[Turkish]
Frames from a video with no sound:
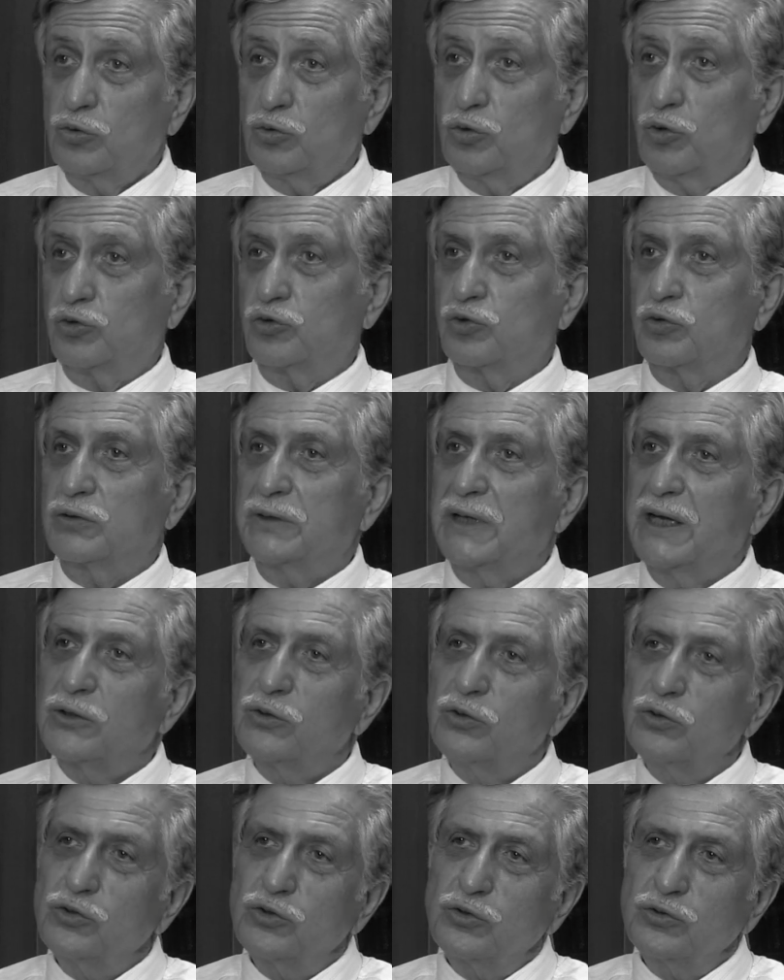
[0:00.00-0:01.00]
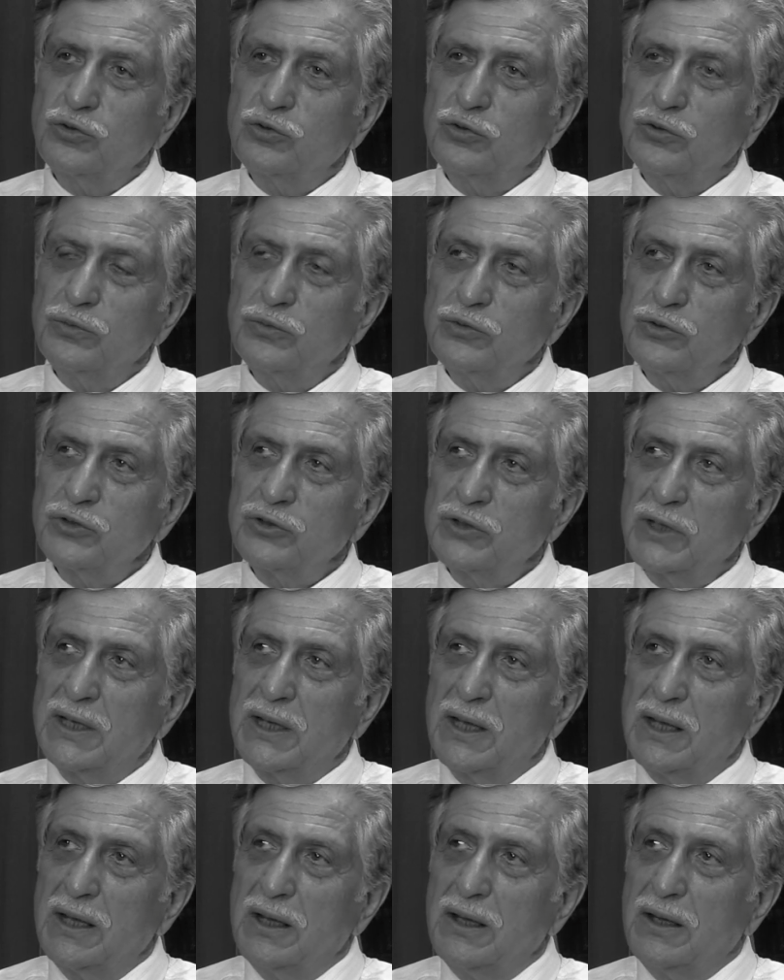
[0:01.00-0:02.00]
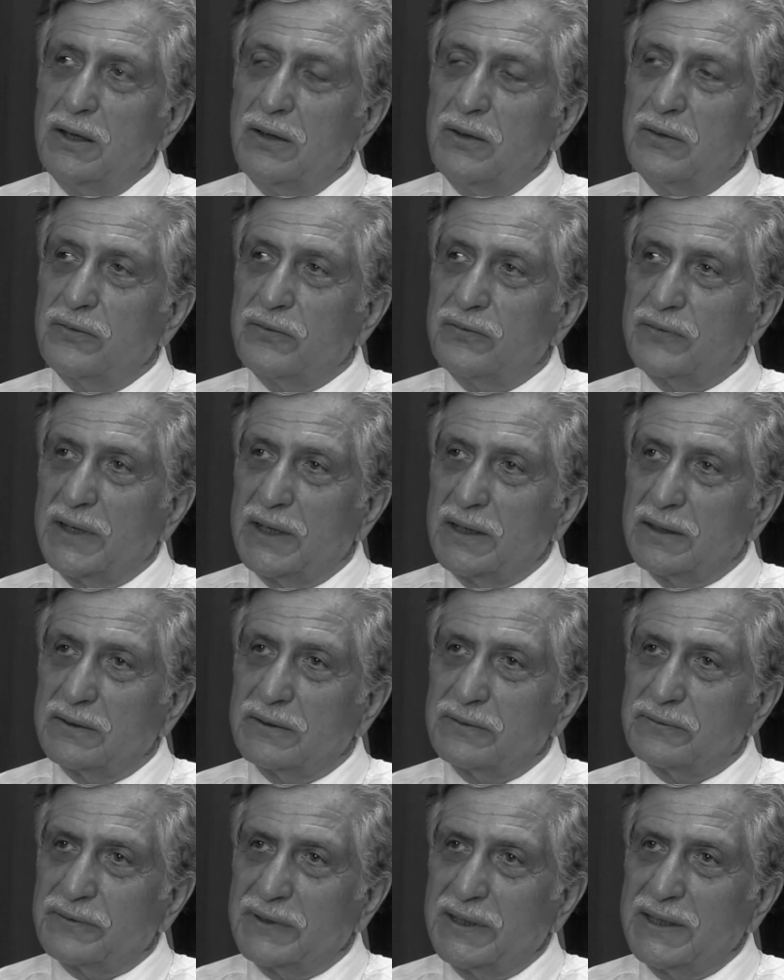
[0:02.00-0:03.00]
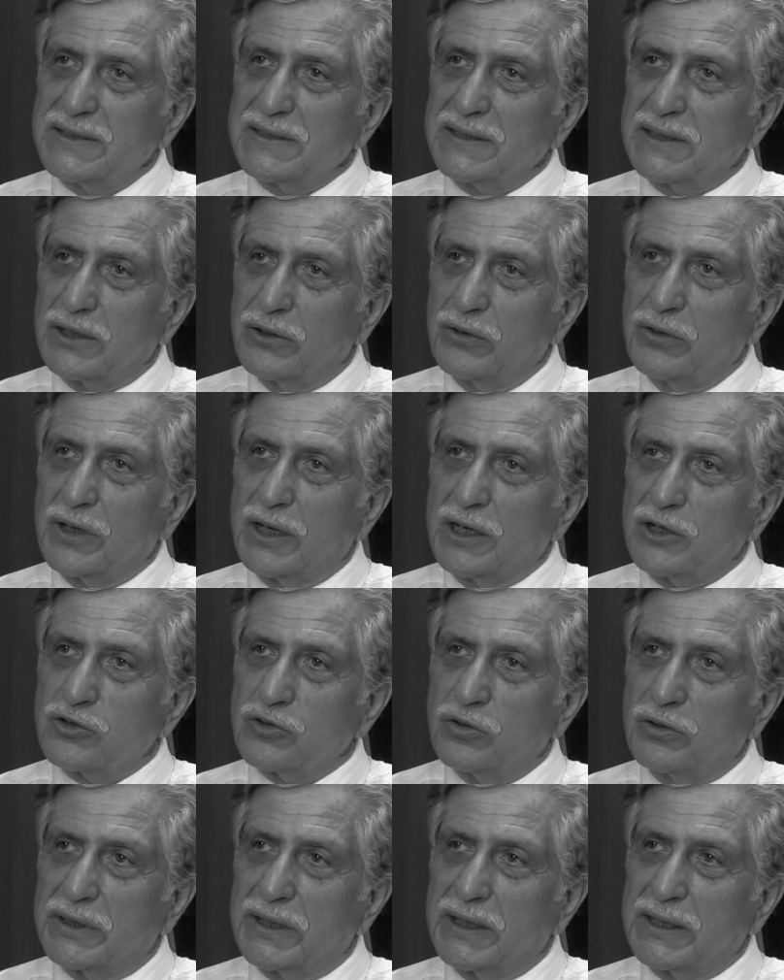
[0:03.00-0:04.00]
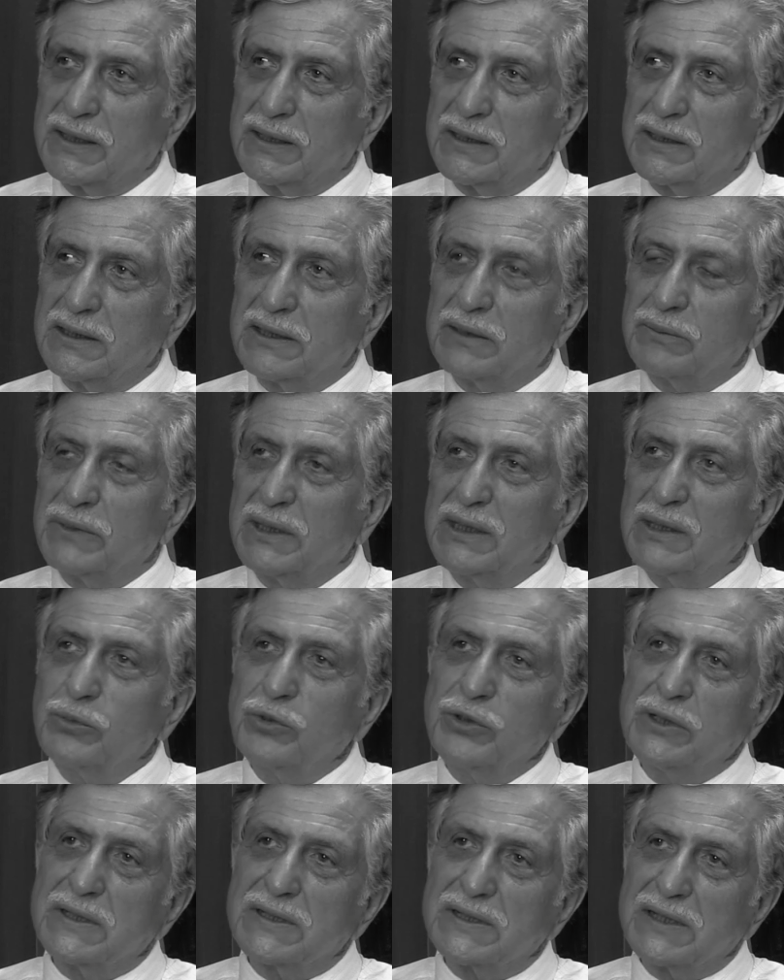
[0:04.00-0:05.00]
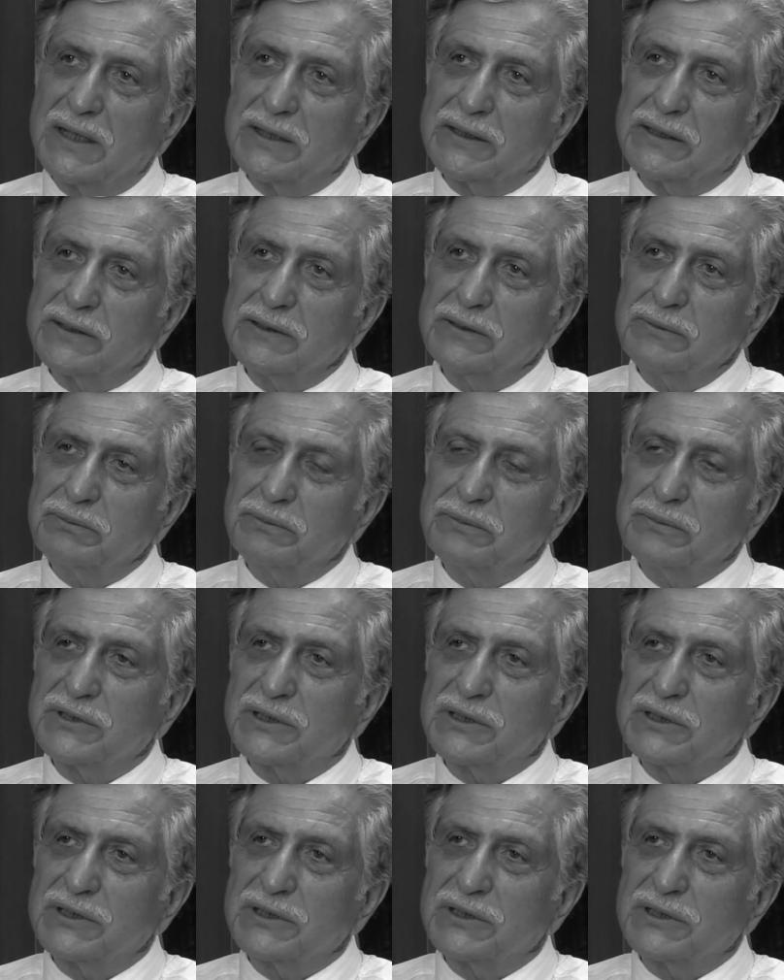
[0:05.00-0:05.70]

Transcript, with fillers: dostluklar oluşturulmuş ve Fransa'ya öğrenci olarak gittiğimde de bu insanların